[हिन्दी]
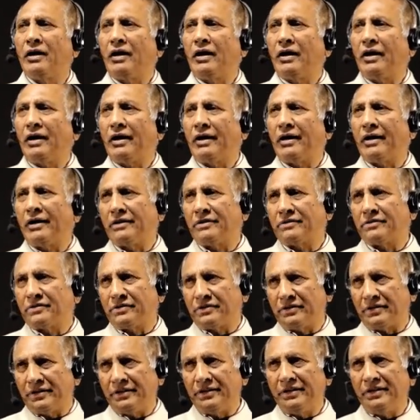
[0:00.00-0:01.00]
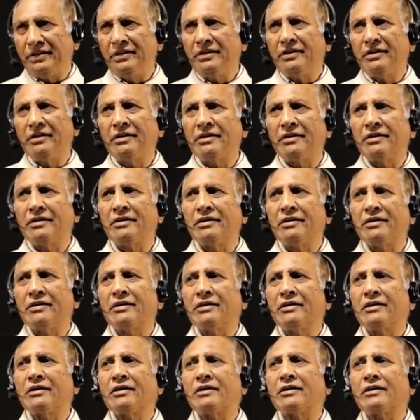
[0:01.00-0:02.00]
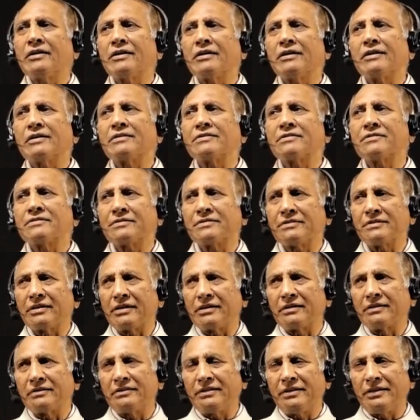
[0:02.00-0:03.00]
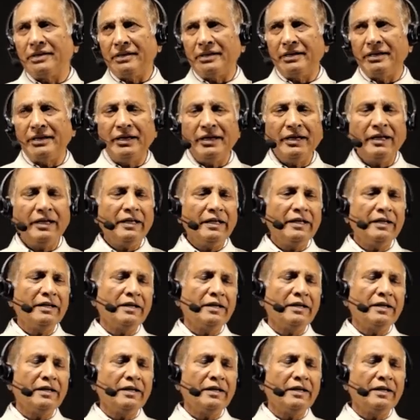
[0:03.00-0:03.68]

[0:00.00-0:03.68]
हायर स्टडी कर सकते हैं